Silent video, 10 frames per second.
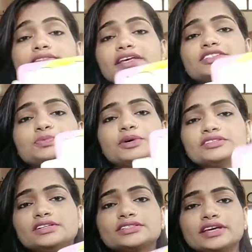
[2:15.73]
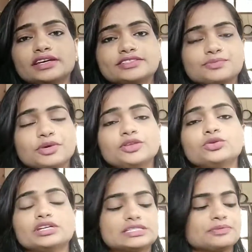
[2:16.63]
सिक्स पजल्स है इसमें
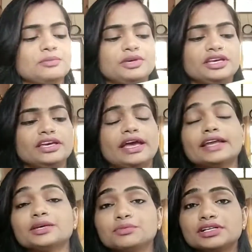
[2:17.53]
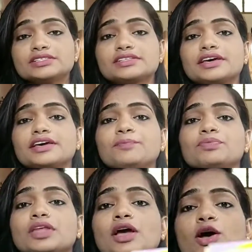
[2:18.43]
तो इसमें भी एनिमल्स है
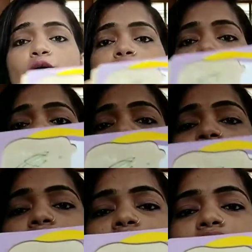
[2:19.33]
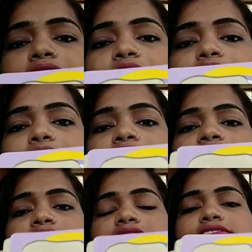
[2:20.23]
देखिए
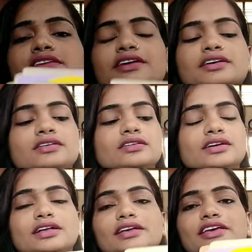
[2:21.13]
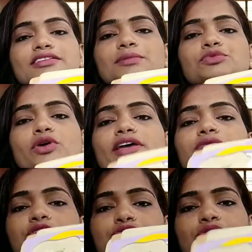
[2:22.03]
व्हीकल्स है ये सब
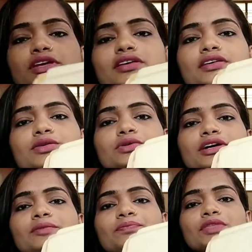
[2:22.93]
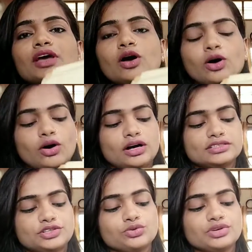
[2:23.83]
ड्राइंग वंशु ने किया हुआ है
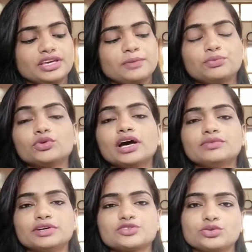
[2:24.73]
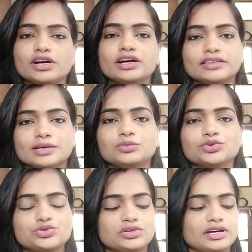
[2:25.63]
और क्योंकि ये पूरा वंशु का खत्म
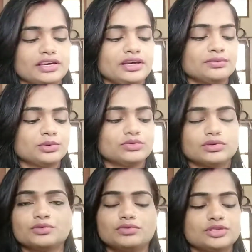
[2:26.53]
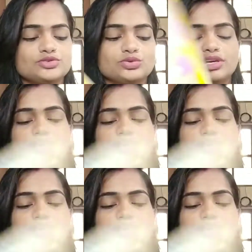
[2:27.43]
हो चुका है अब वंशु